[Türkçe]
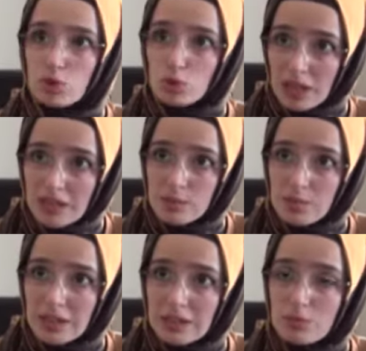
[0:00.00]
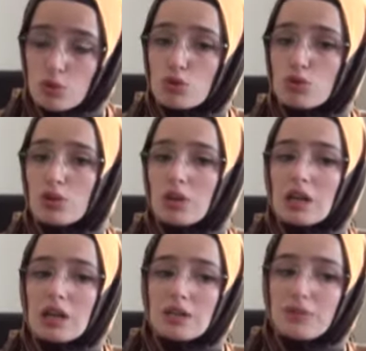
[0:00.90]
tüketmeyelim çünkü
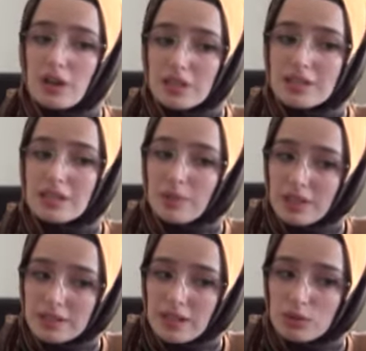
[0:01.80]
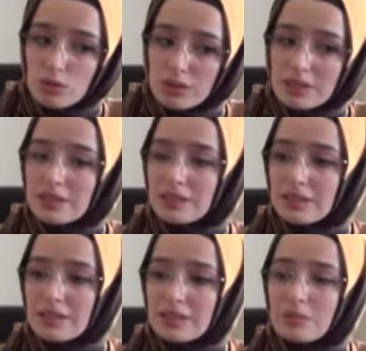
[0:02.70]
Fazla yemekten dolayı
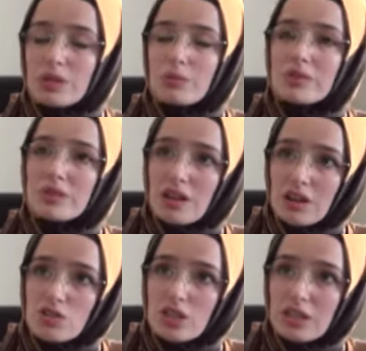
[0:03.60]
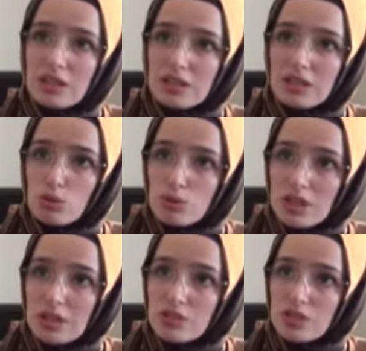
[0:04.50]
yine dediğim gibi kan şekeri
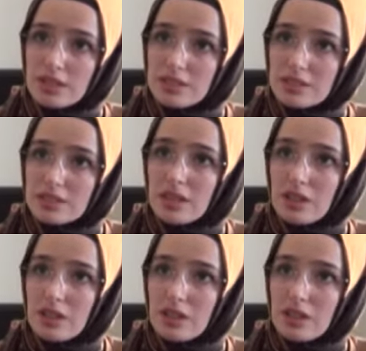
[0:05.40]
yükselecektir.